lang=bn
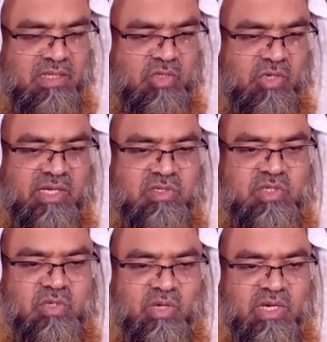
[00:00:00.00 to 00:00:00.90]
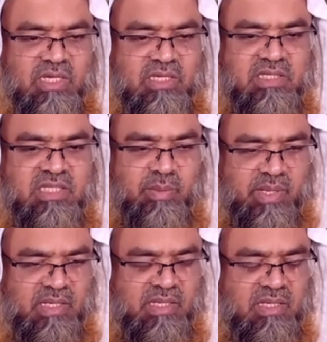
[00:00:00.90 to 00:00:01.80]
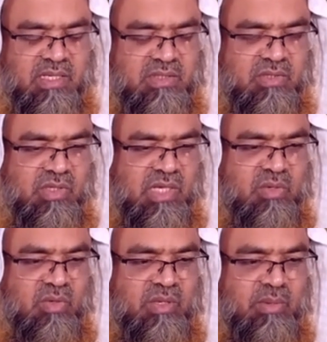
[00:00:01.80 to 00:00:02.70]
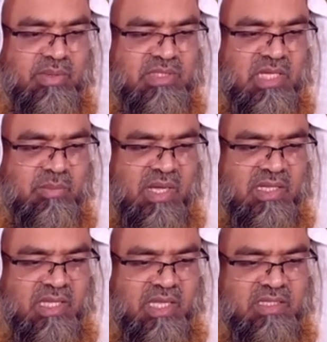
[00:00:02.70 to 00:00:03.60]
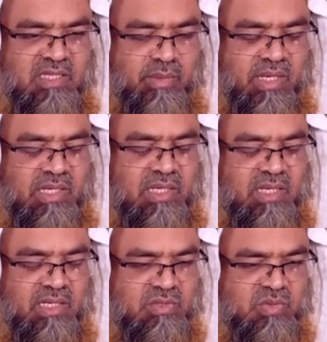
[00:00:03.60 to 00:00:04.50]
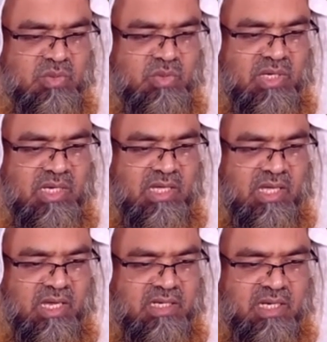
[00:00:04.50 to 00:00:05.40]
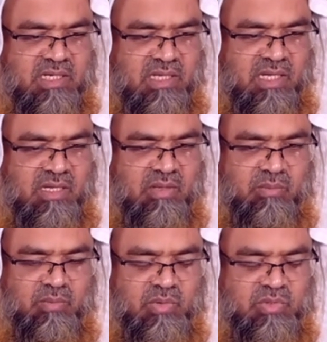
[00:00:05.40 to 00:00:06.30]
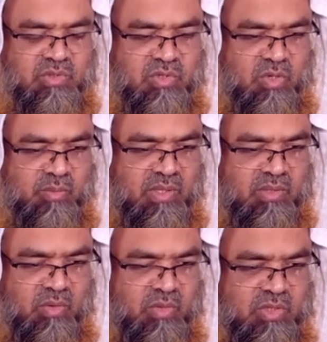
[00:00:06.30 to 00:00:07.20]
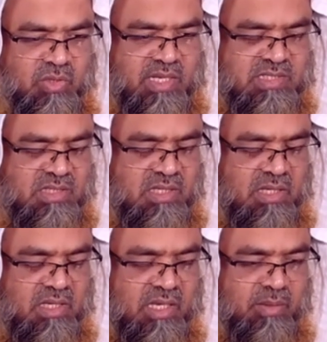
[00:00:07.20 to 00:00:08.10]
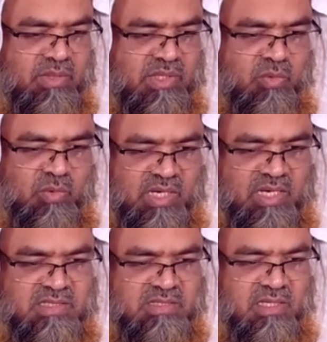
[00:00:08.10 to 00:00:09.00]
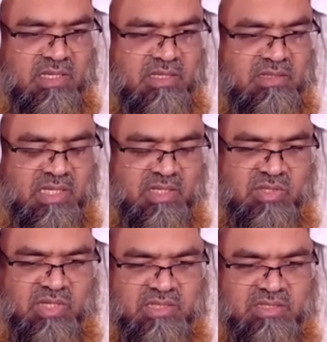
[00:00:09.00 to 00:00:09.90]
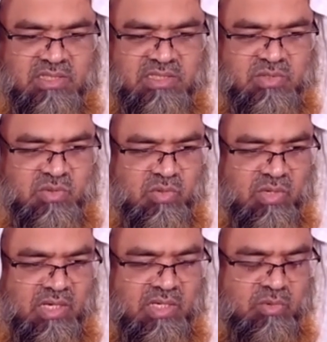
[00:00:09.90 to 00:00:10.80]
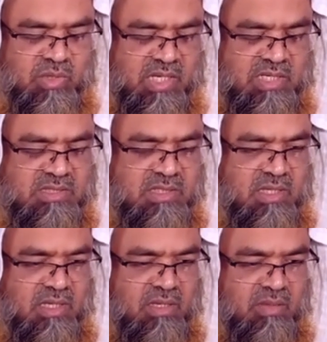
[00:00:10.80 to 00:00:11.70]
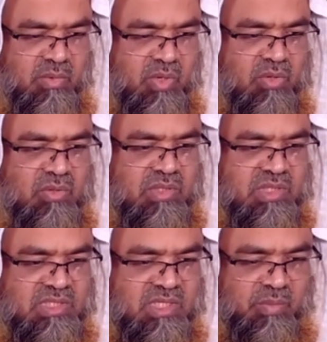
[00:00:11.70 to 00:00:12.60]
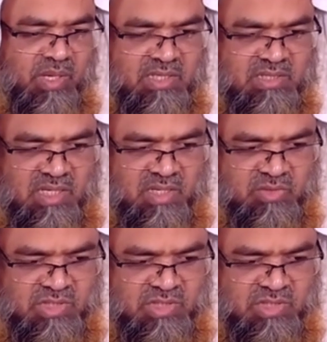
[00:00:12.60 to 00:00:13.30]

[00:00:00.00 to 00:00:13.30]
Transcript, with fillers: দয়া যদি করে দিতে পারে দয়া করলে বাবা দেয় মা দেয় দিতে পারে জোর করে নেয়া এটা একটা অত্যন্ত রকমের গর্হিত কাজ এবং এটা গুনার কাজ তারা যদি না দিতে চায় জোর করা এটা গুনার কাজ বরং নিজের পায়ে নিয়ে দাঁড়ানোর